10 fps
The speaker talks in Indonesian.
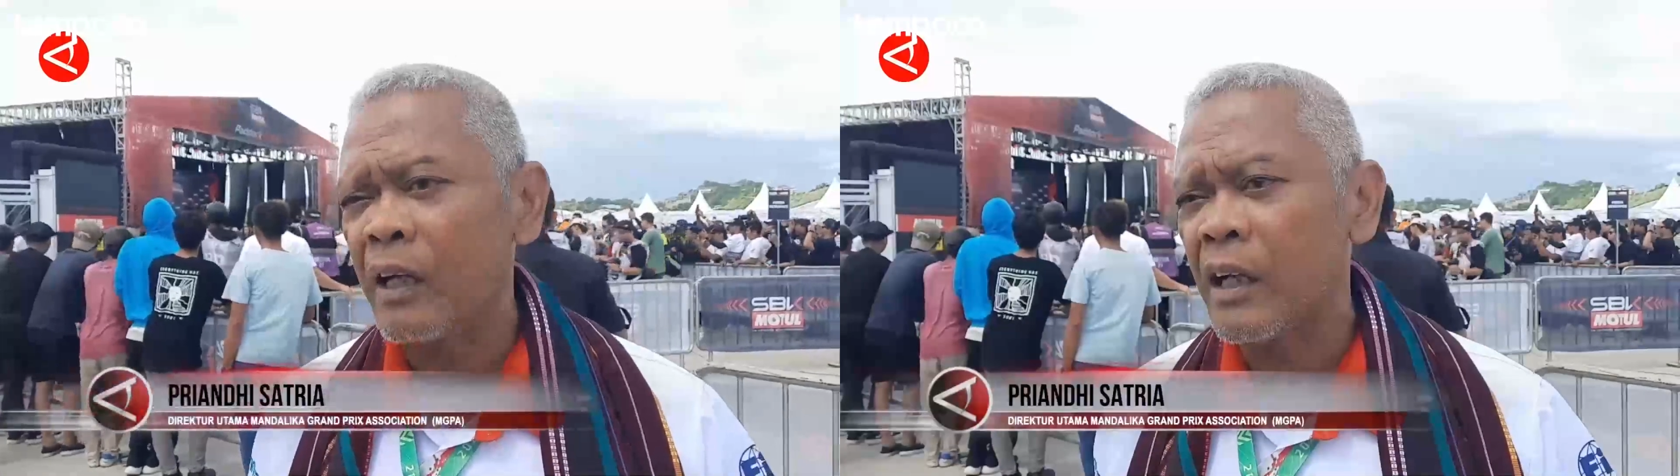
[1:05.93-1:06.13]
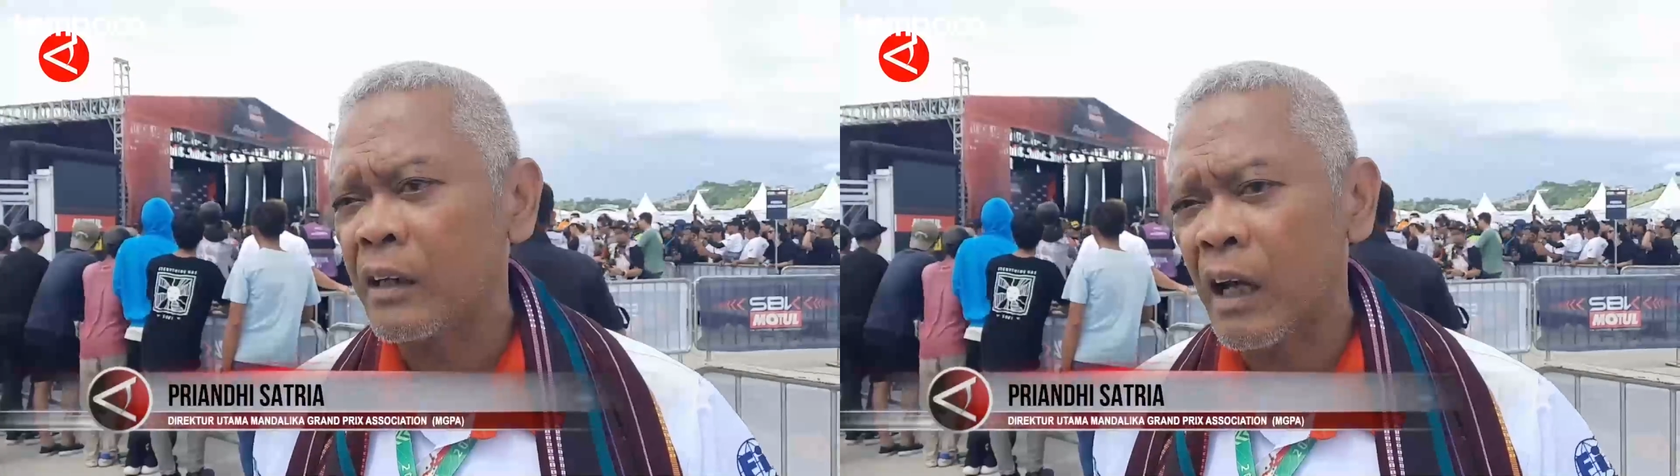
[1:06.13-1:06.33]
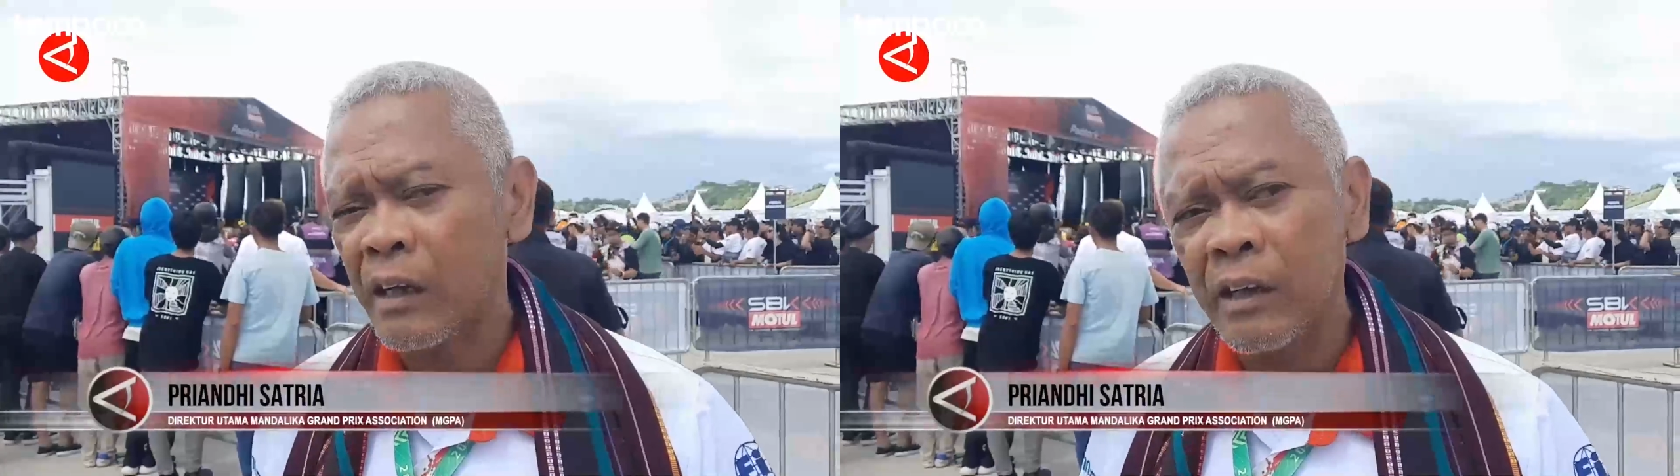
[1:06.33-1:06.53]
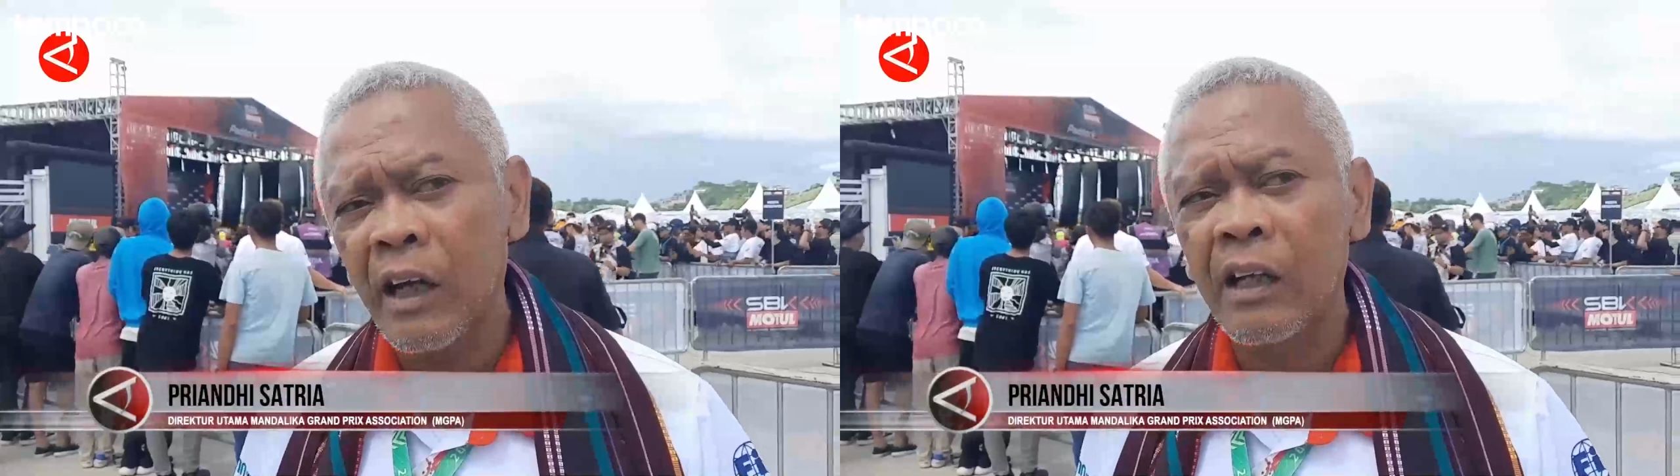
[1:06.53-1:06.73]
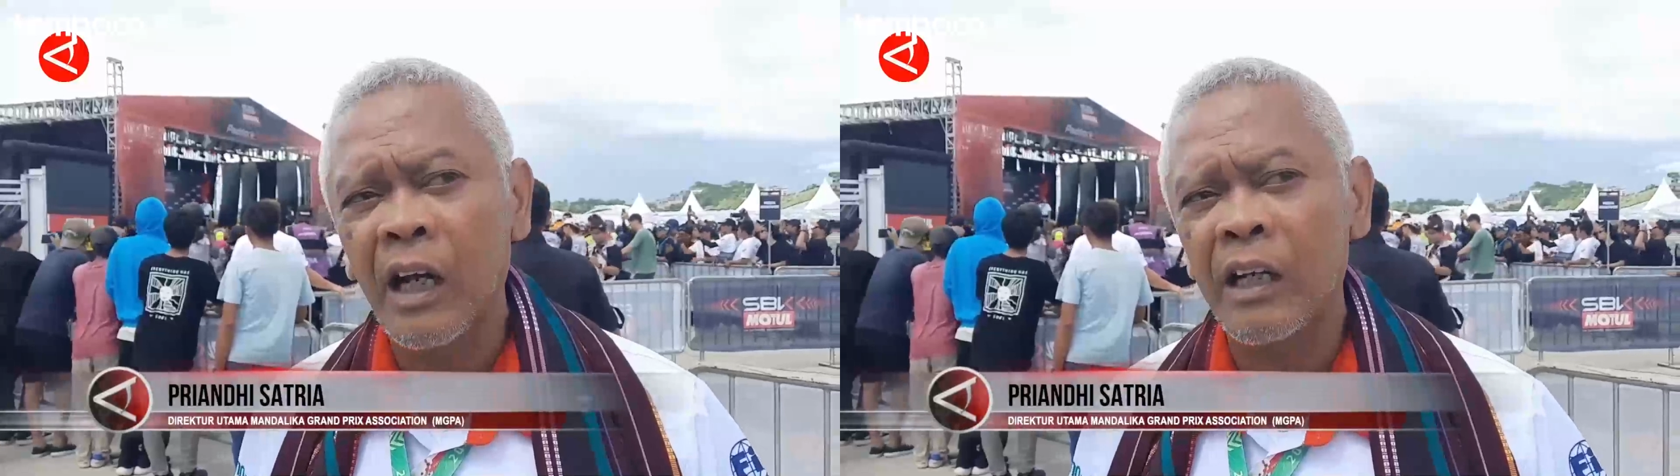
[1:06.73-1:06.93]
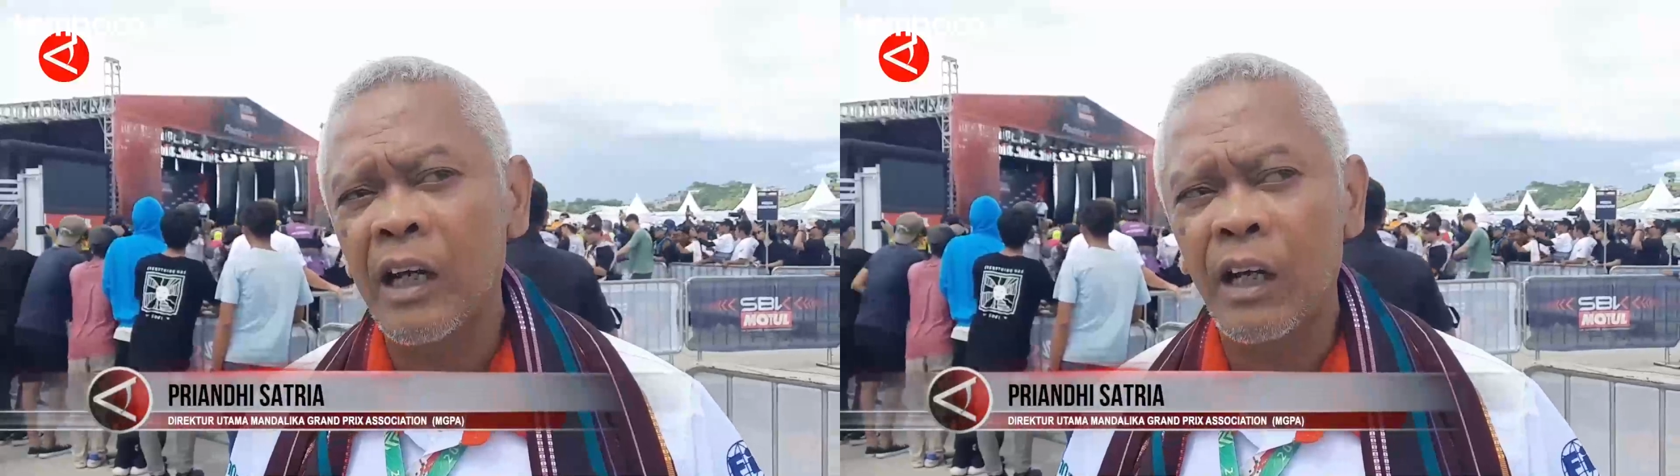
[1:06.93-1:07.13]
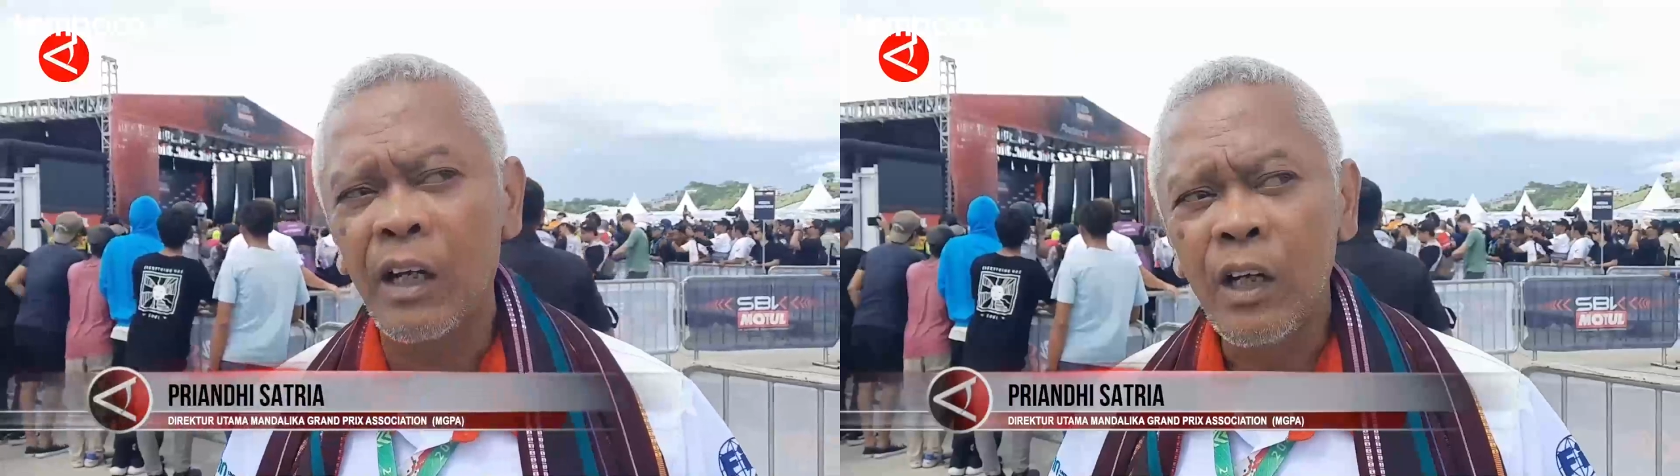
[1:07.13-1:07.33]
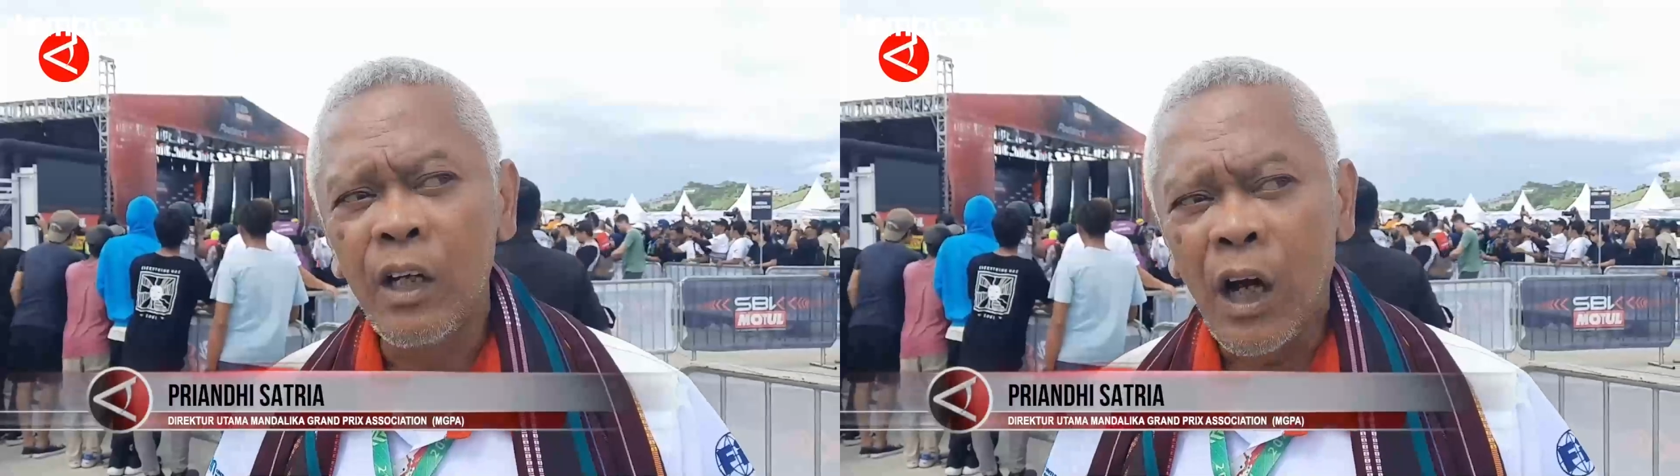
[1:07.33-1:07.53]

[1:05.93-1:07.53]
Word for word: ada Karya,